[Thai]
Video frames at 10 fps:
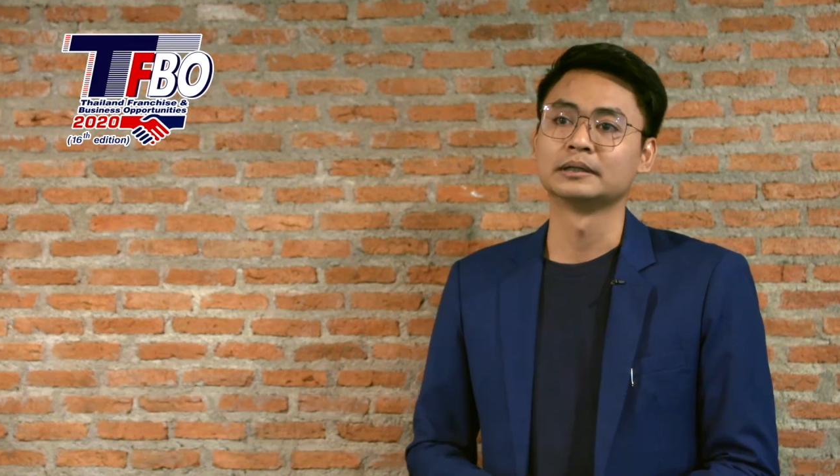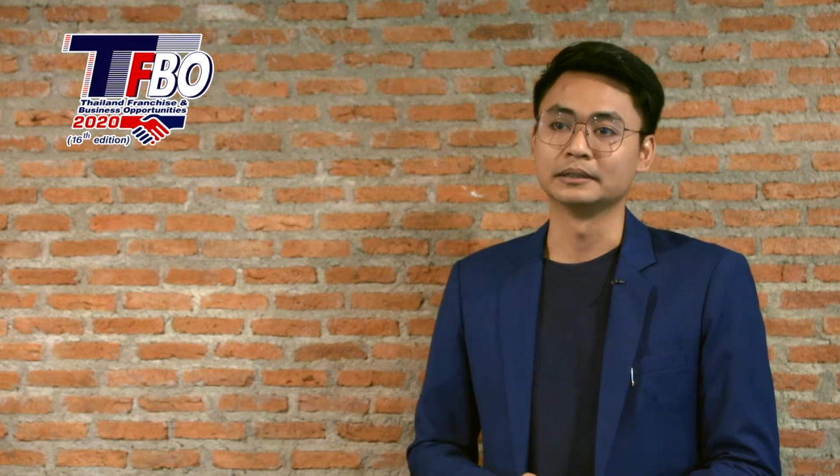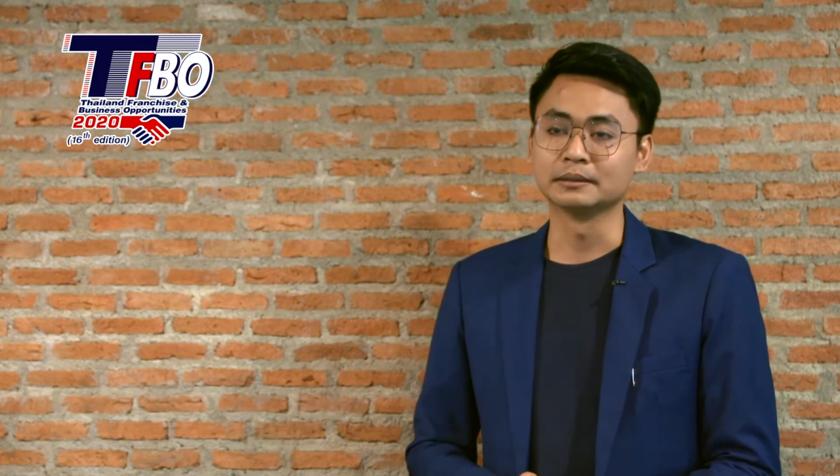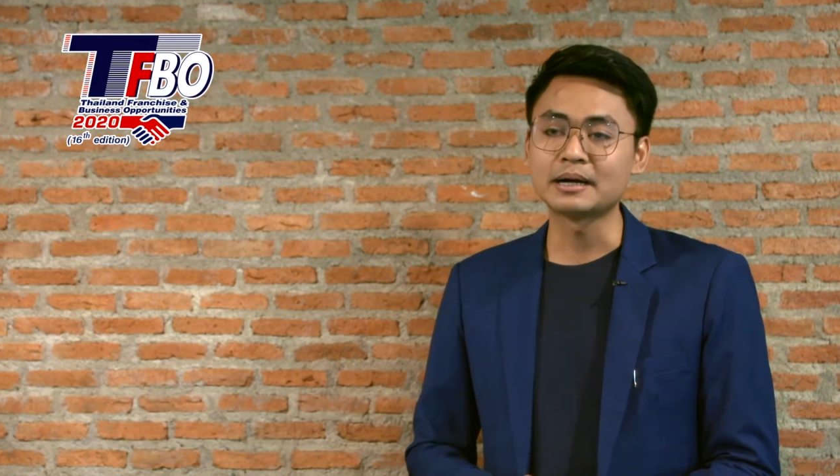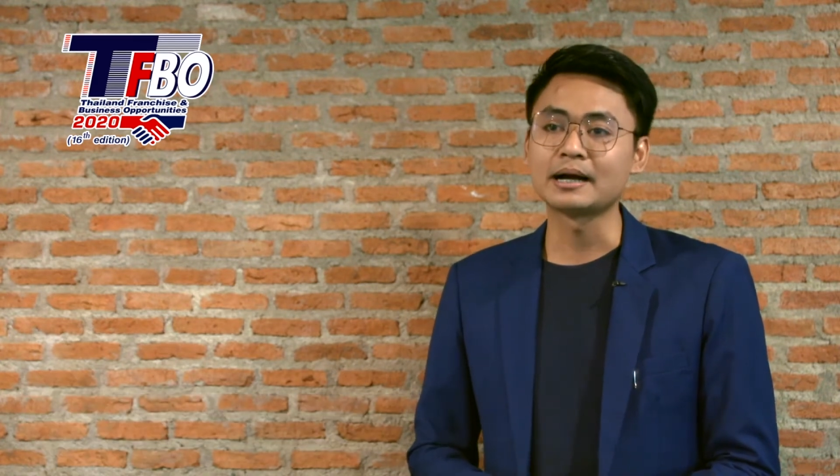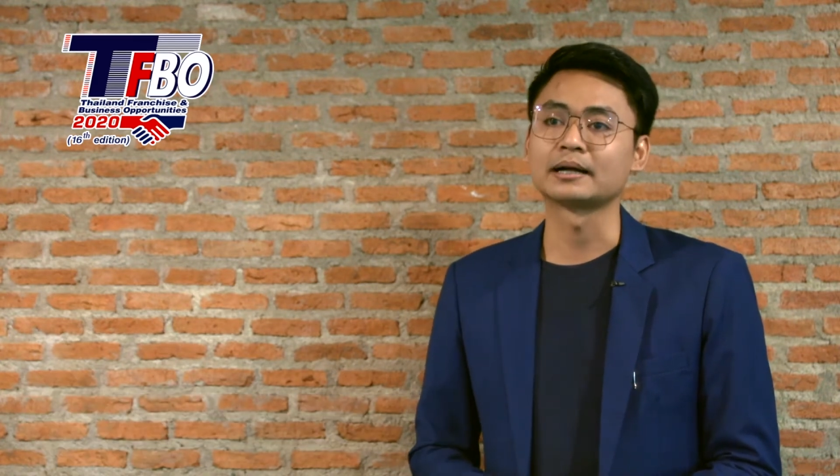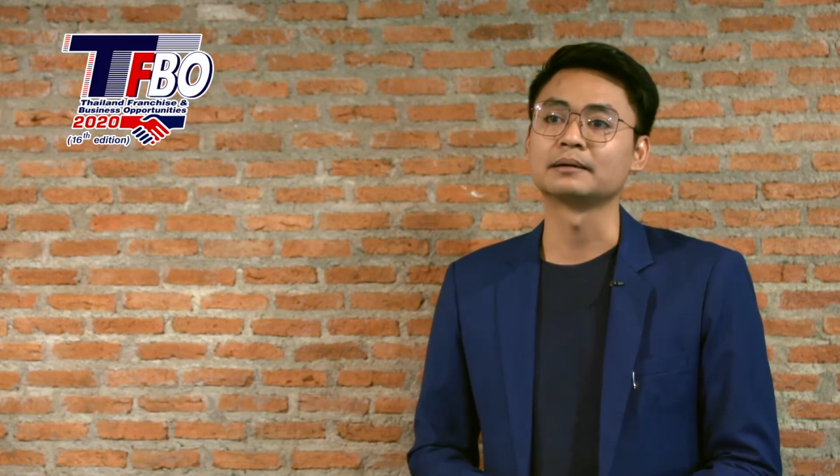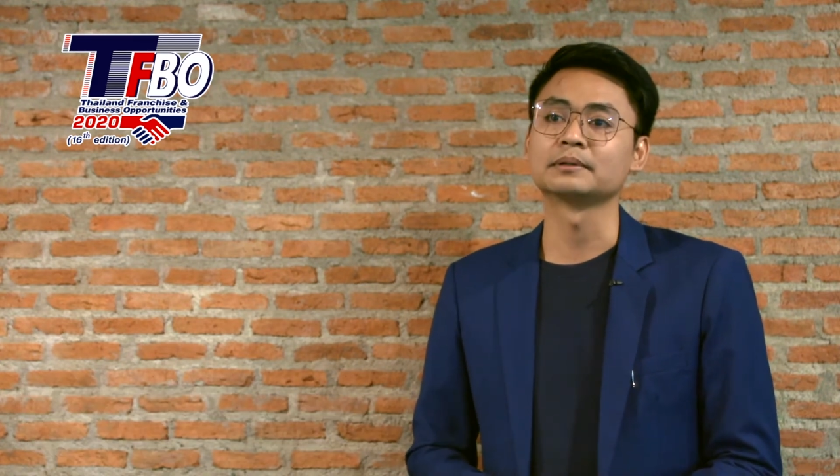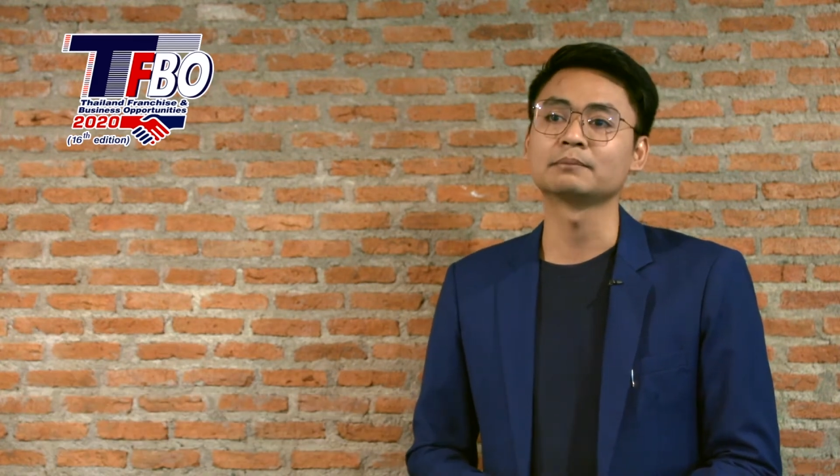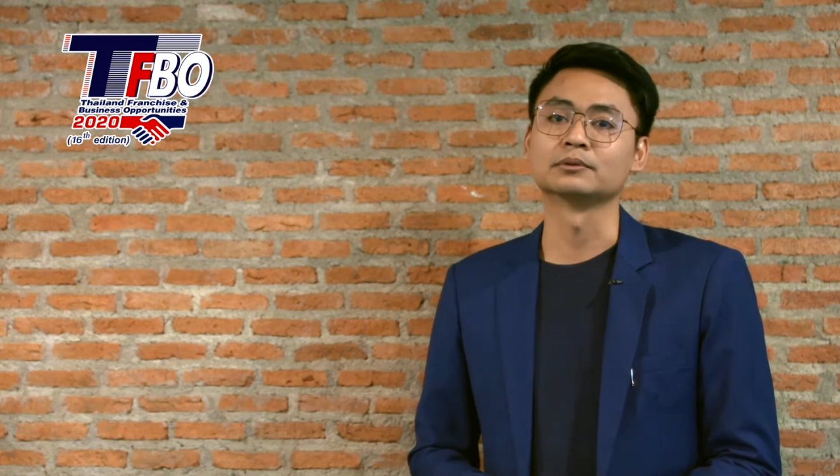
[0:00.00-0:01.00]
เยอะมากค
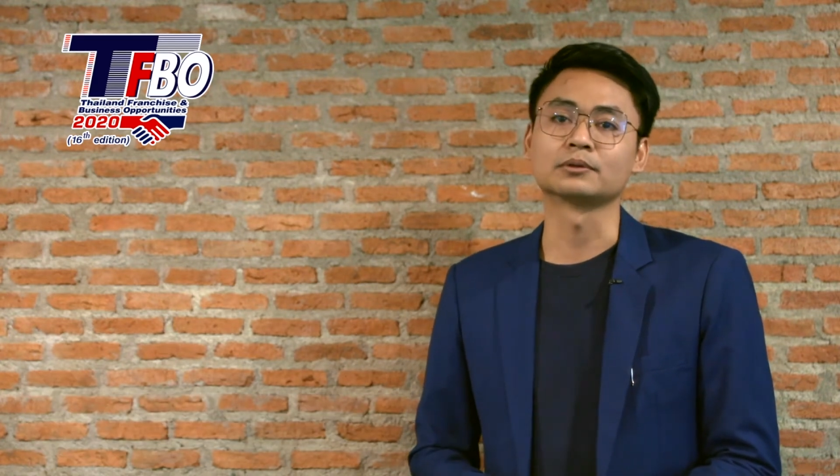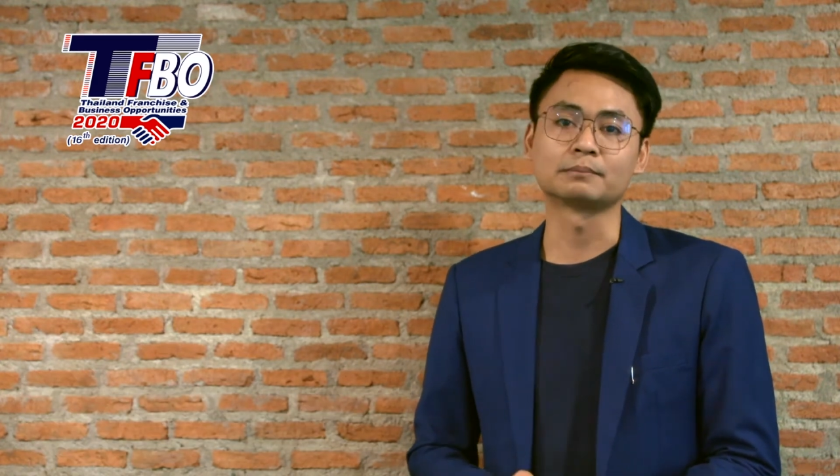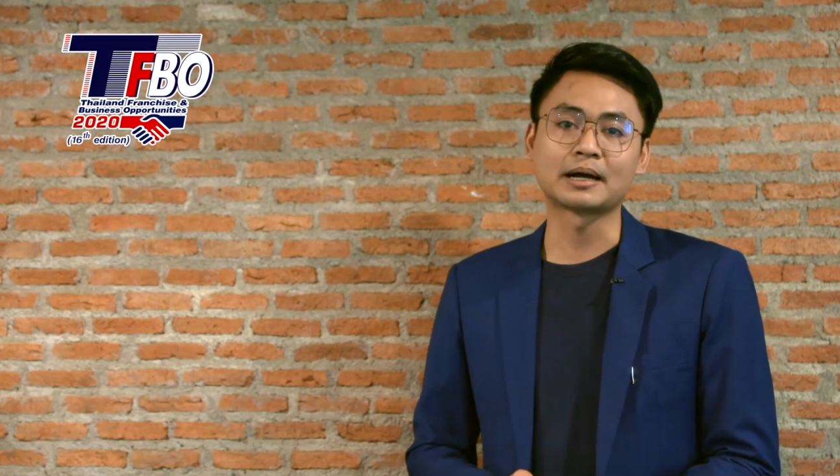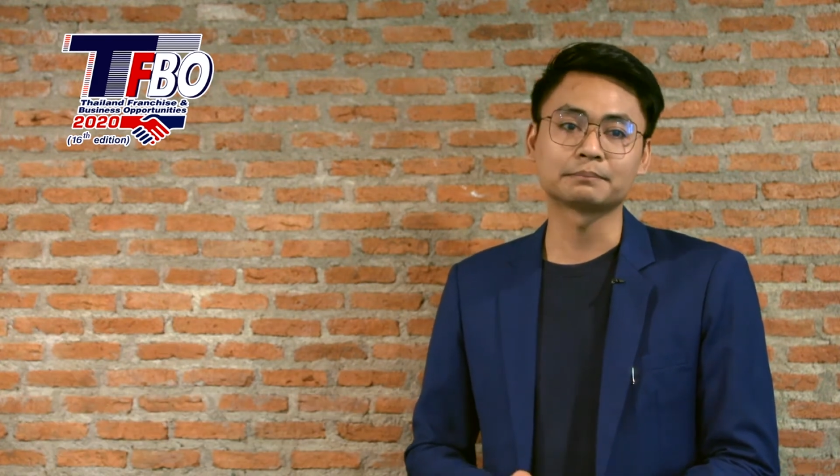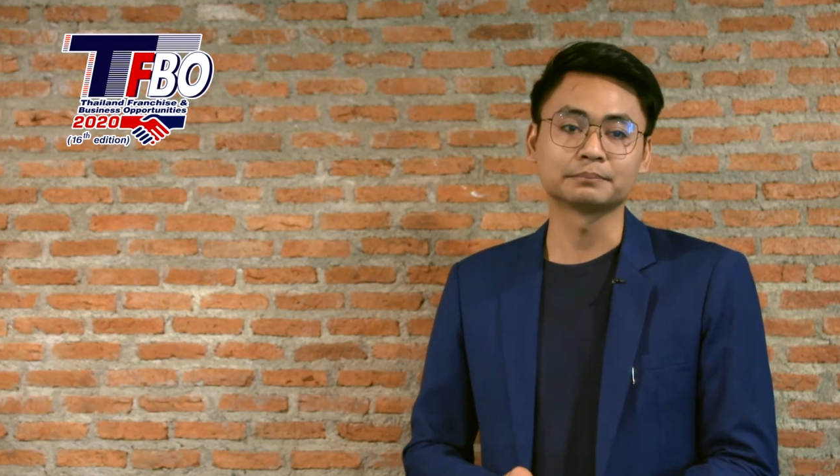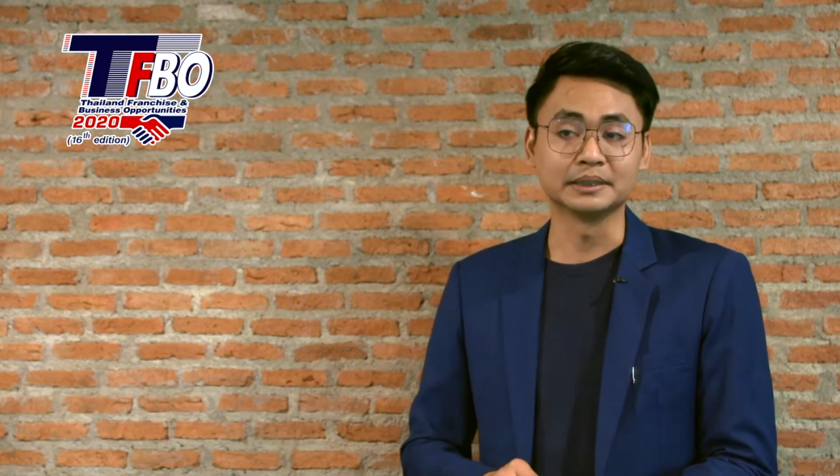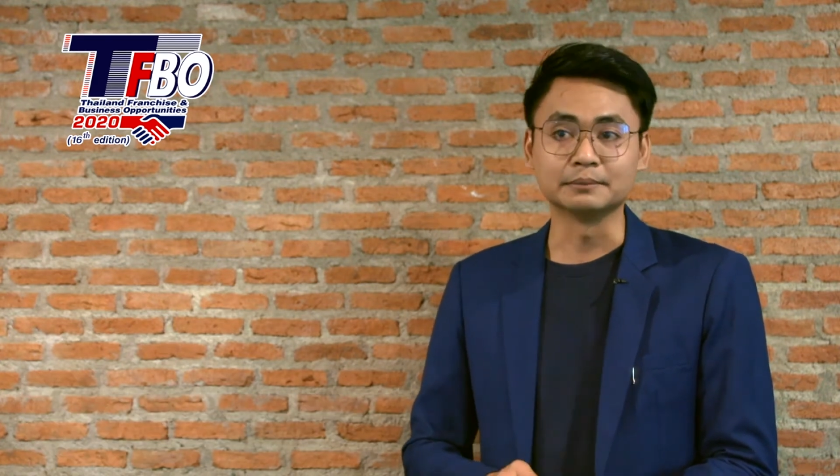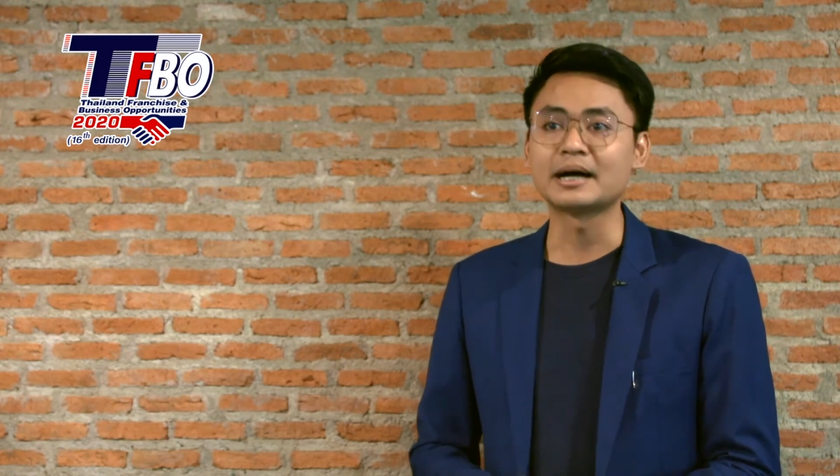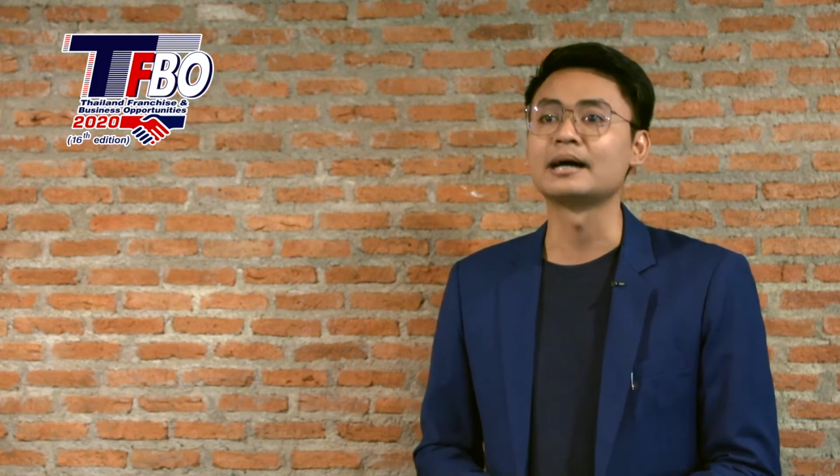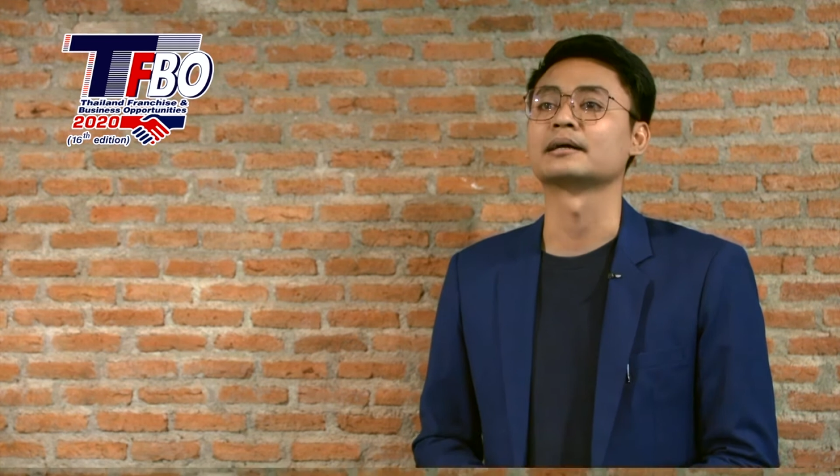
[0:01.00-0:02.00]
รับ และผลตอบรับดี
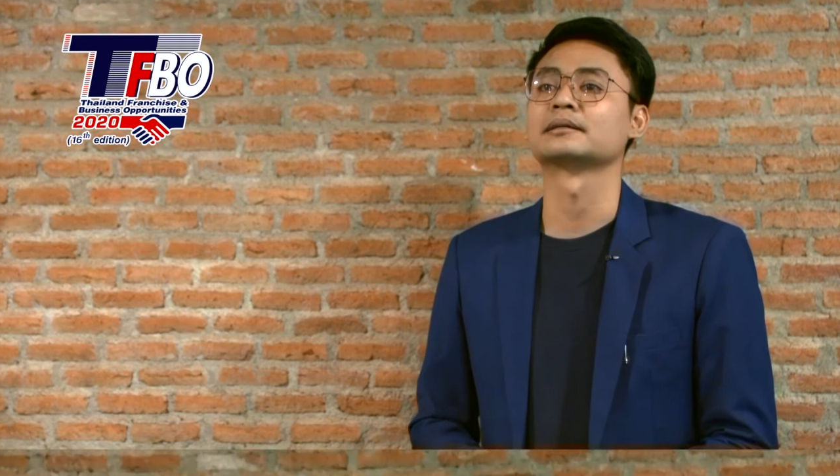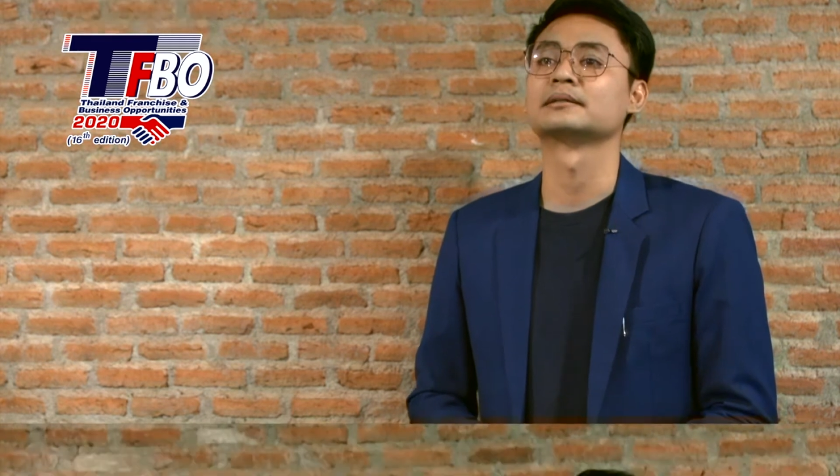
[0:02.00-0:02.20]
มาก